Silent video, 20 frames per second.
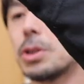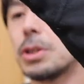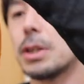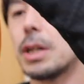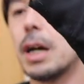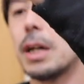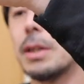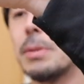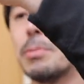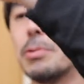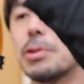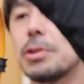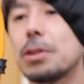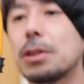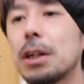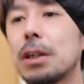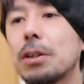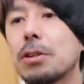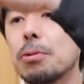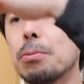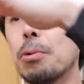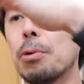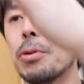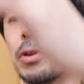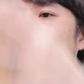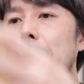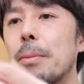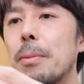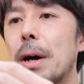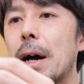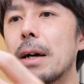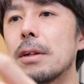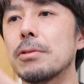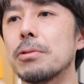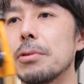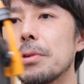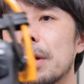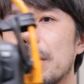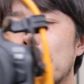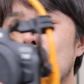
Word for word: ち側に向くかっていう問題もあるので